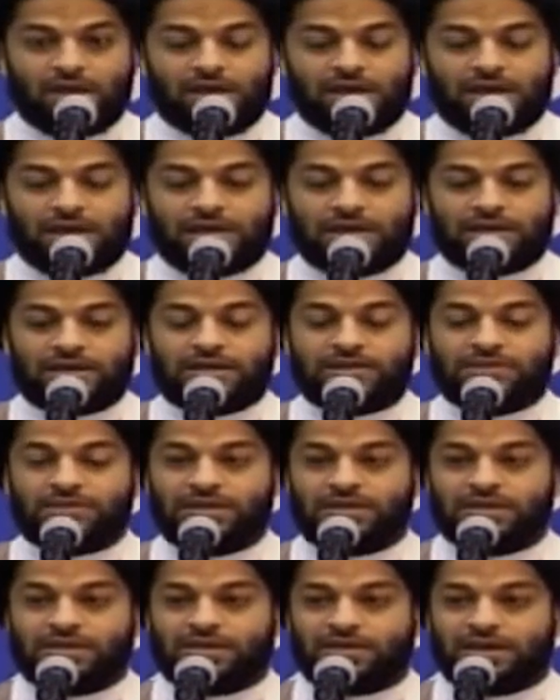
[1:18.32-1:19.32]

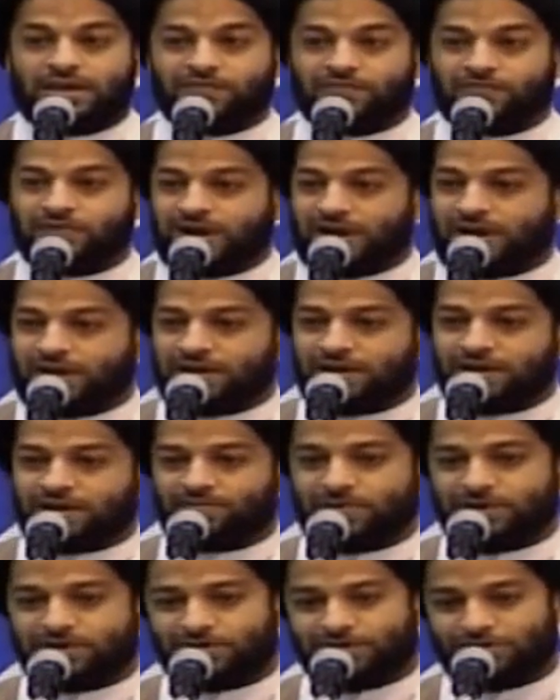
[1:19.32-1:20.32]
الذي أفرح قلب
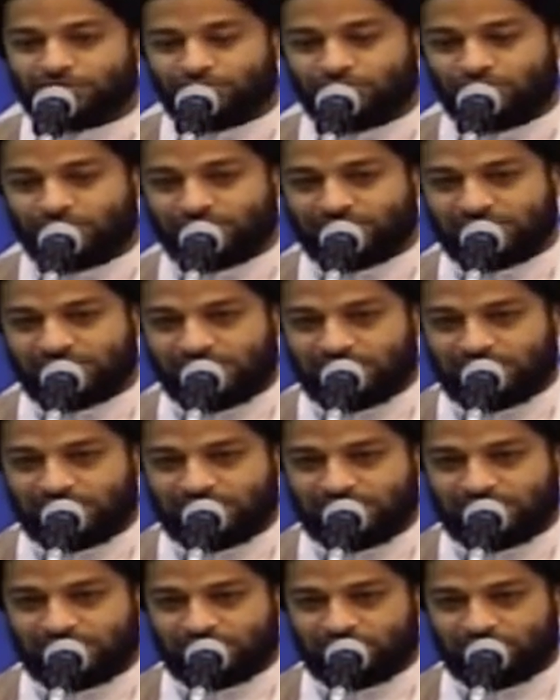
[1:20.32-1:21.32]
الرسول صلى
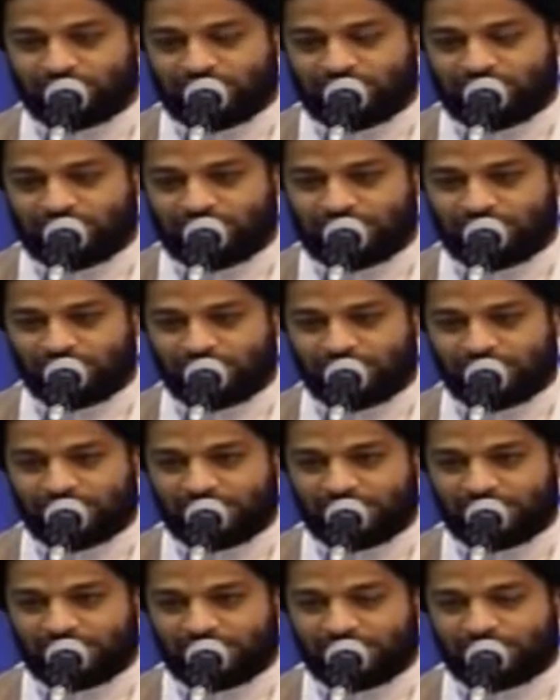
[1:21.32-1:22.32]
الله عليه
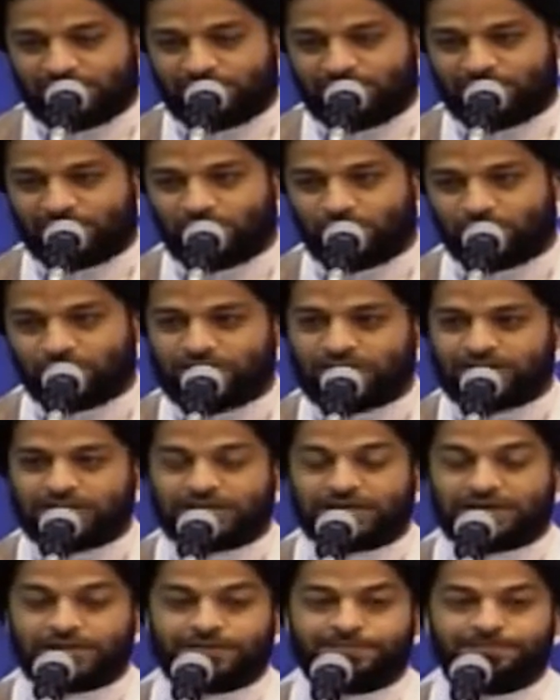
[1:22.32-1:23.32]
وآله
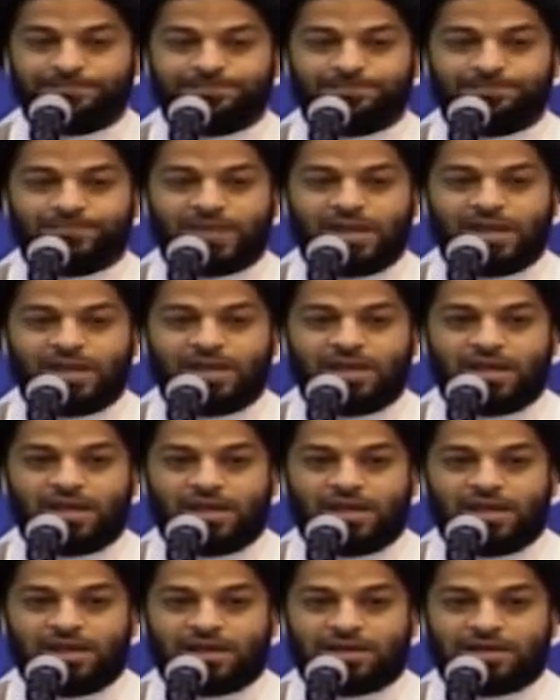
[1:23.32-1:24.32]
بمولده
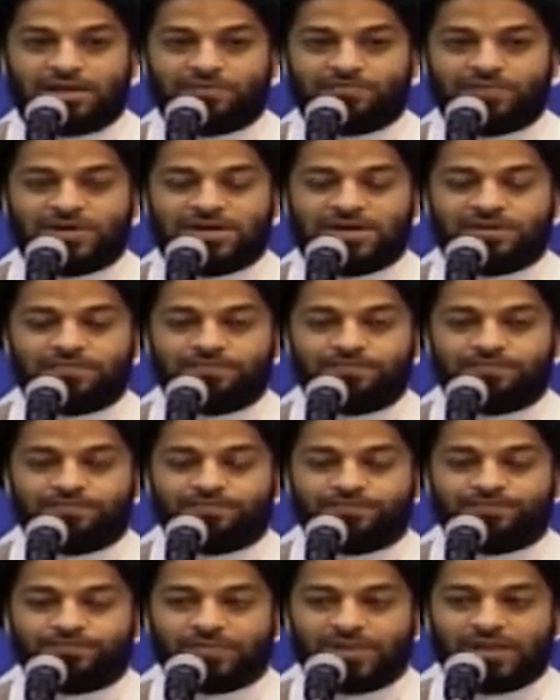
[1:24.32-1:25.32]
الإمام
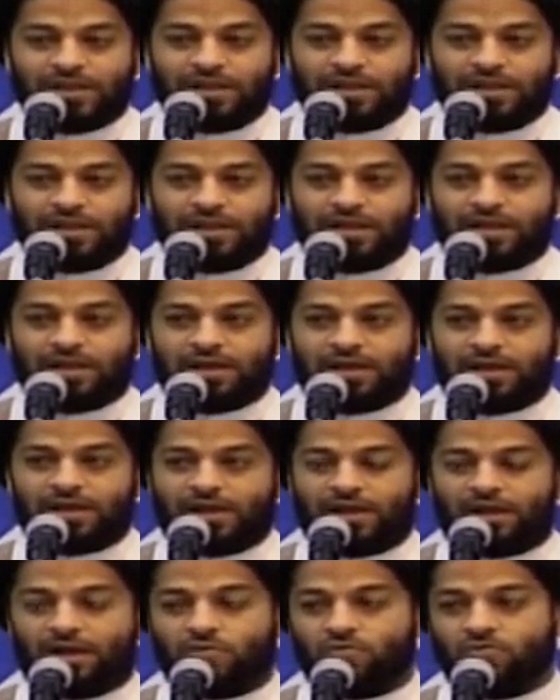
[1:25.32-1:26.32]

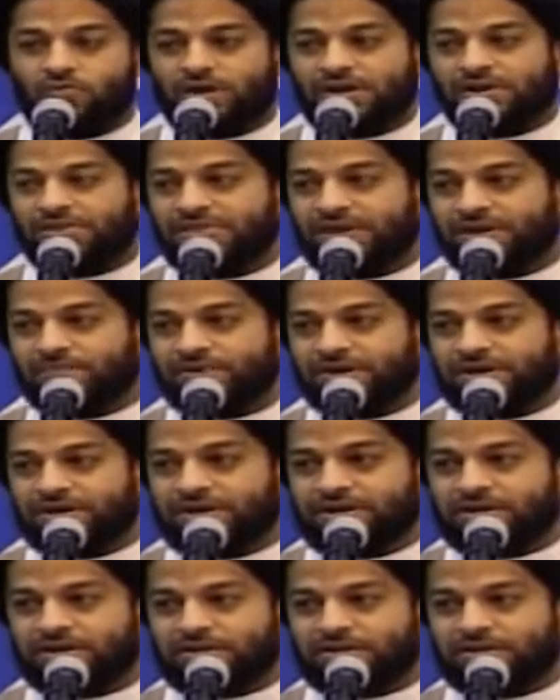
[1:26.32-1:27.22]
أول ثمرة